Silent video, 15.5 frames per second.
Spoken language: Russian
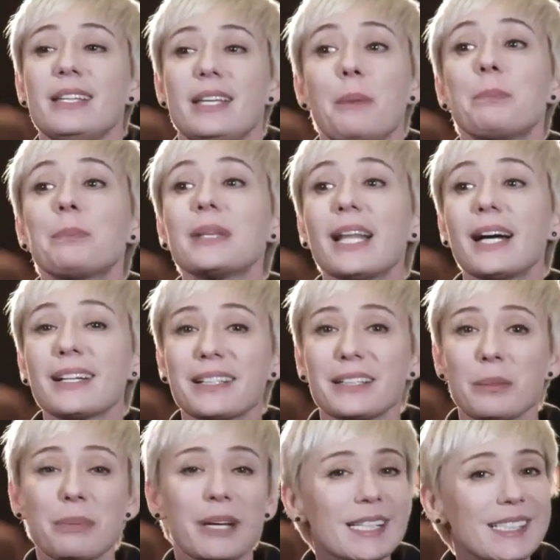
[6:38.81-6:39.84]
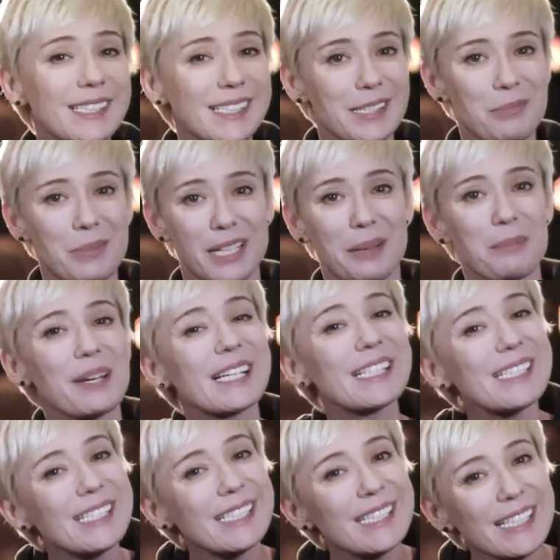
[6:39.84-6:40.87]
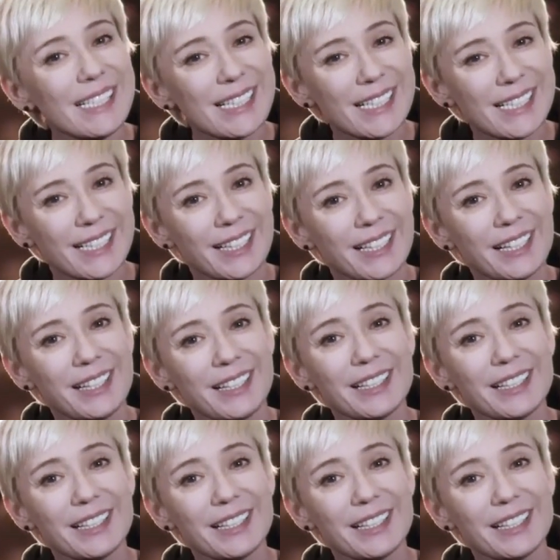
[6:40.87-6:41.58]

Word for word: Я плакала, прости меня, прости же.